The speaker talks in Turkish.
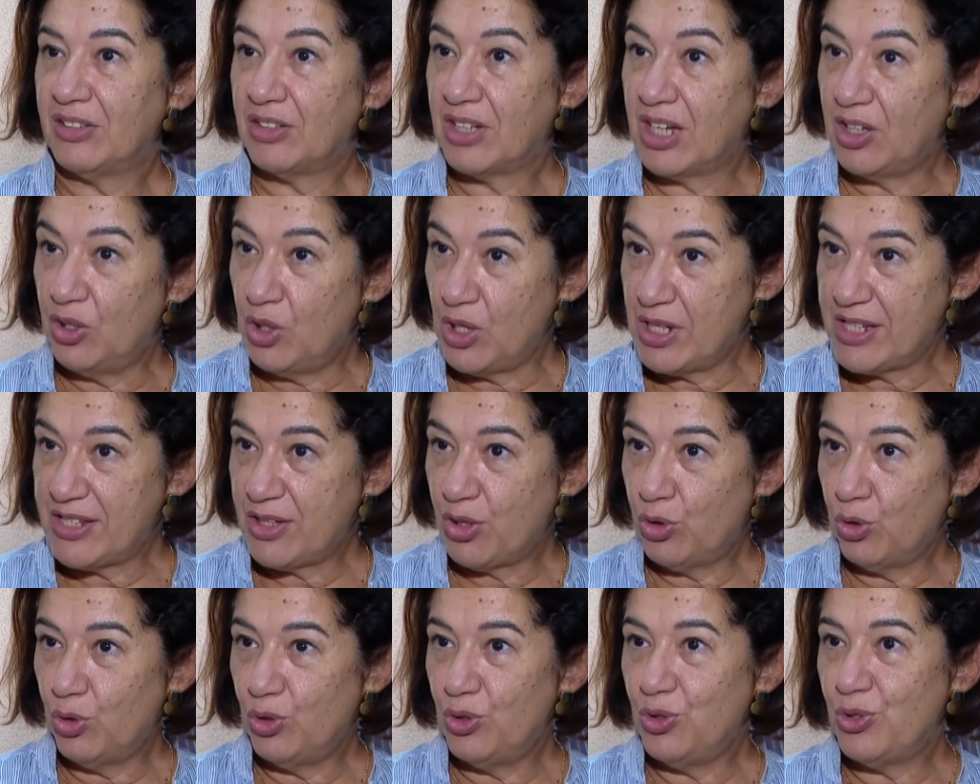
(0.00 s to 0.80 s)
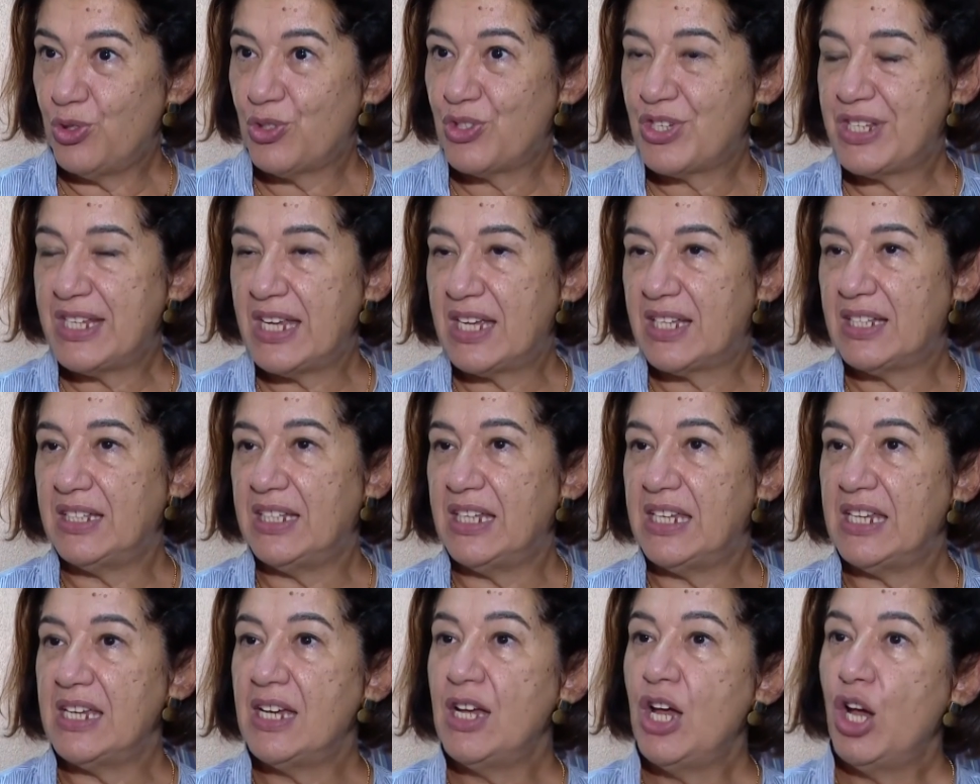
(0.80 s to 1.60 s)
kolesterol
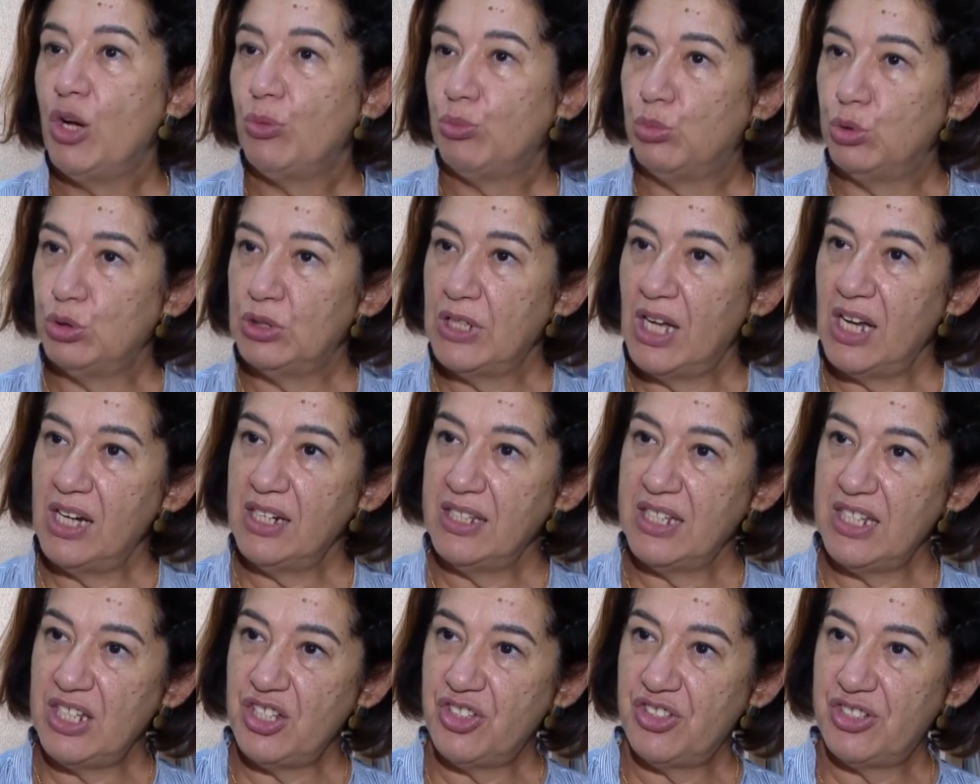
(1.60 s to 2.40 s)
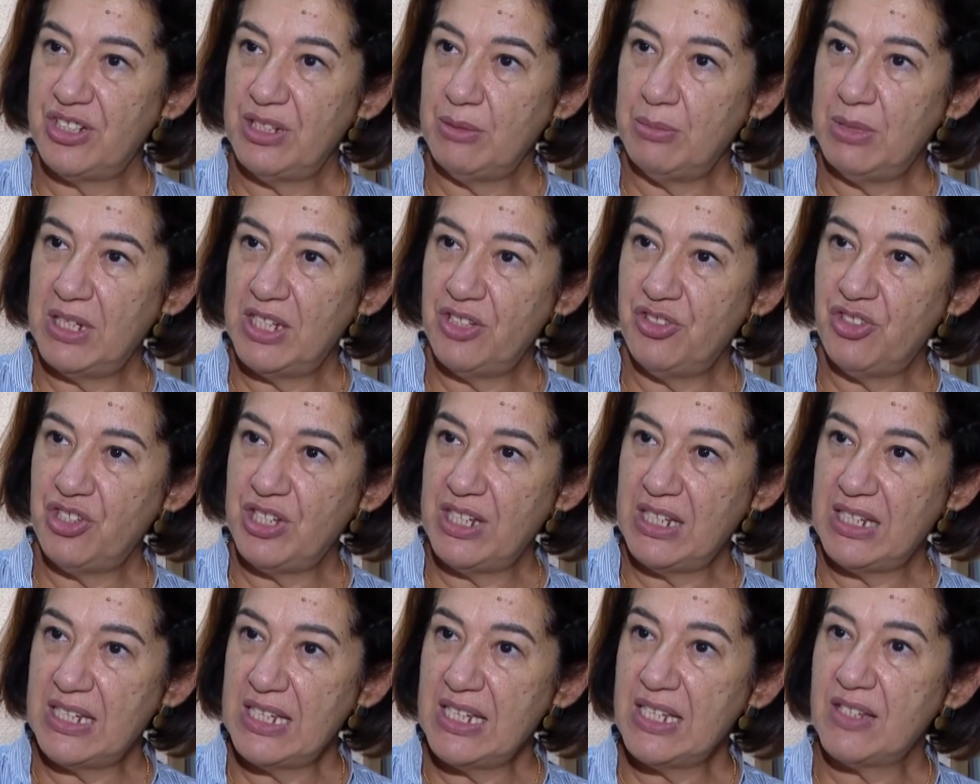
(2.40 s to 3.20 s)
yüksekliği bunlar
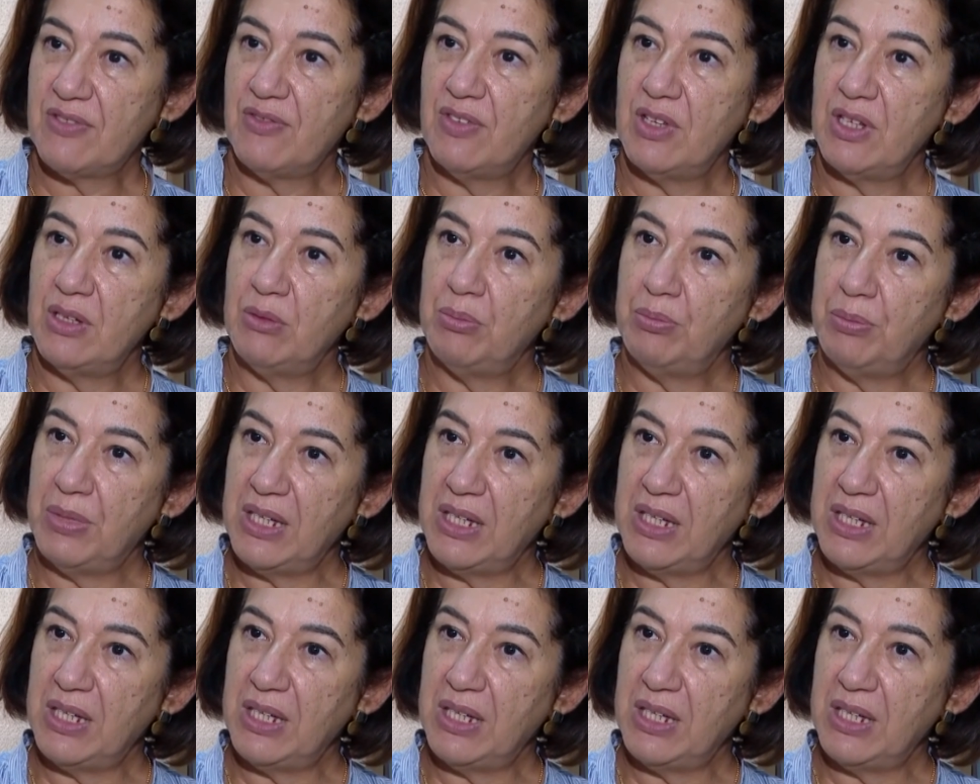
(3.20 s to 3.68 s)
değiştirebileceğiniz ve